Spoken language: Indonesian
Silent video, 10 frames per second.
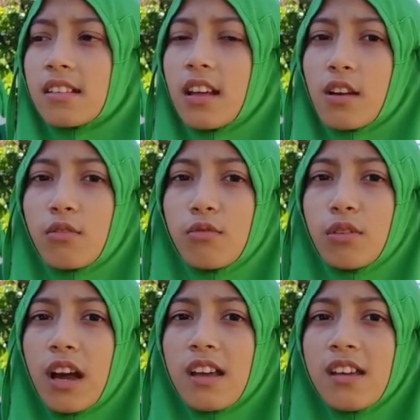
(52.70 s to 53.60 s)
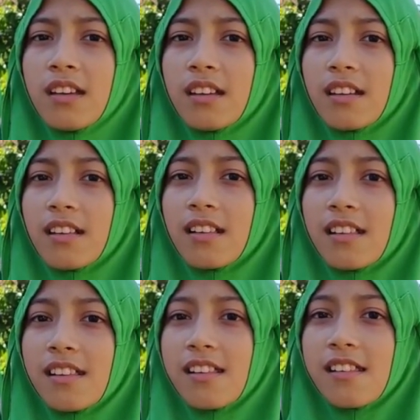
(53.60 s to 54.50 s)
terurai.
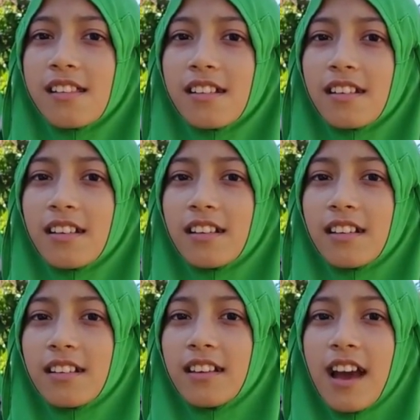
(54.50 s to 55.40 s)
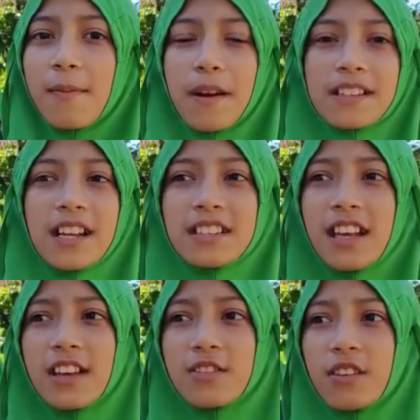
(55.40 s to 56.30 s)
Hmm. Ya, perasaan
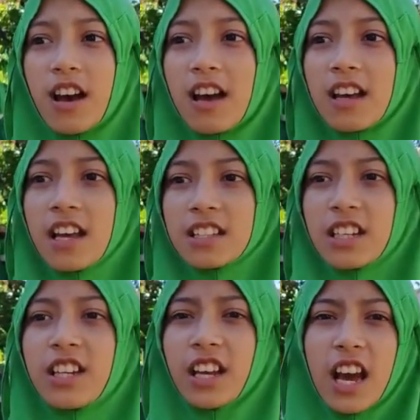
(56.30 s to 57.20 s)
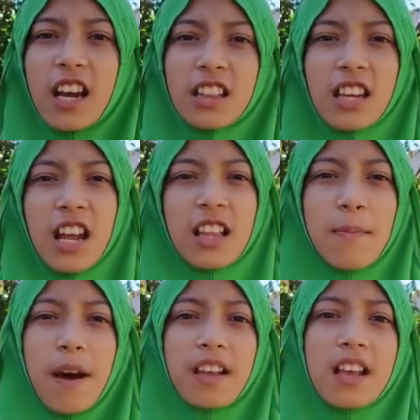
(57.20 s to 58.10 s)
saya juga sedih karena ternyata
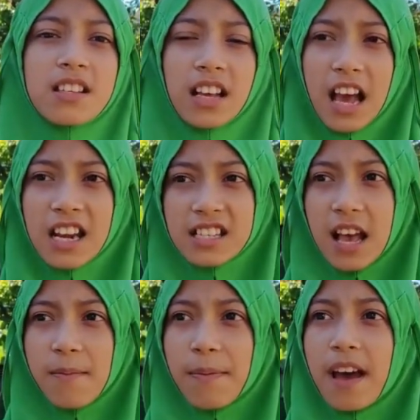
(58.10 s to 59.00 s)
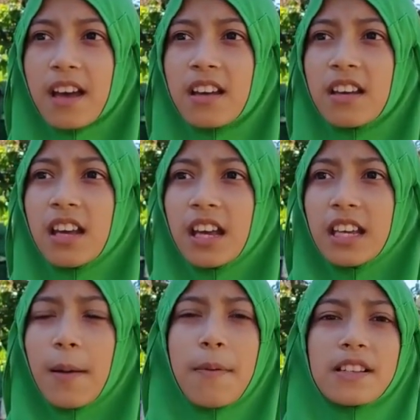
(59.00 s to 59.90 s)
banyak sekali sampah
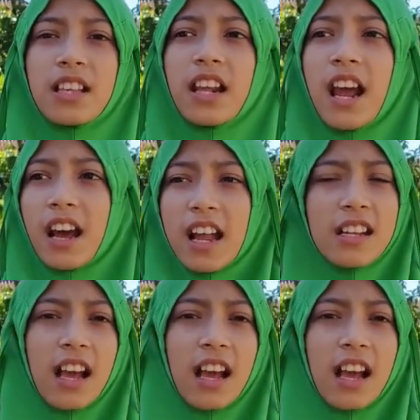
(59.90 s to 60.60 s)
yang berserakan